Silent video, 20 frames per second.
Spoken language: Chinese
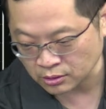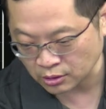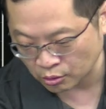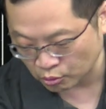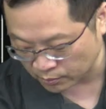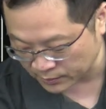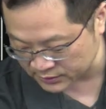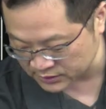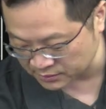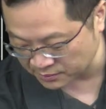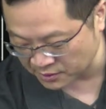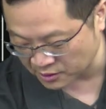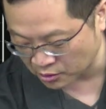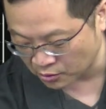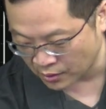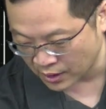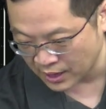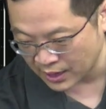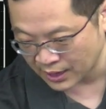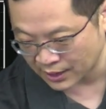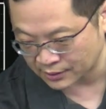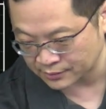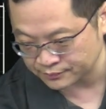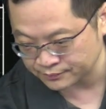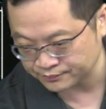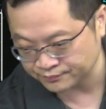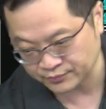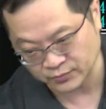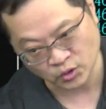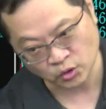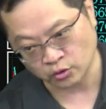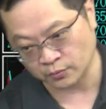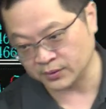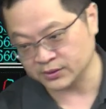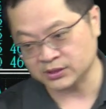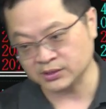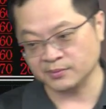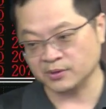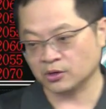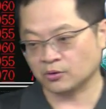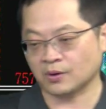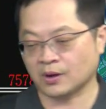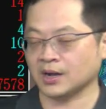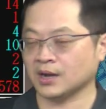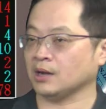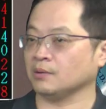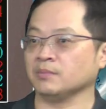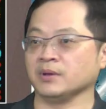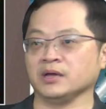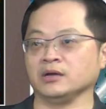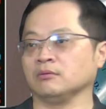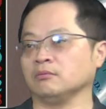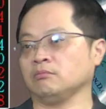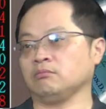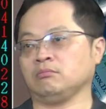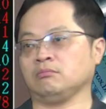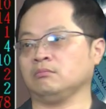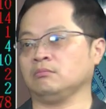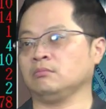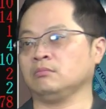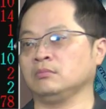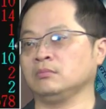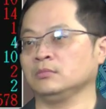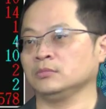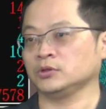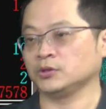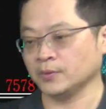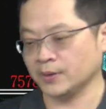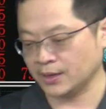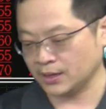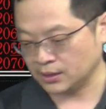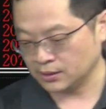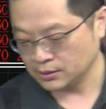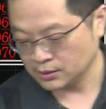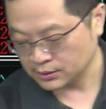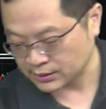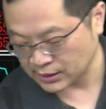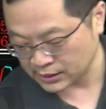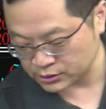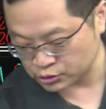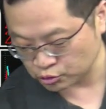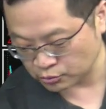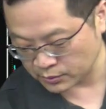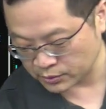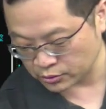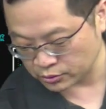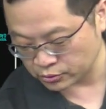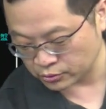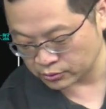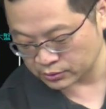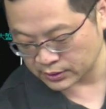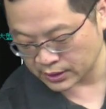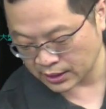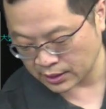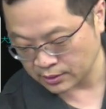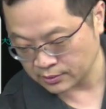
我们是没有华航，我们是没有华航，没有，对不对？但是我们有友达。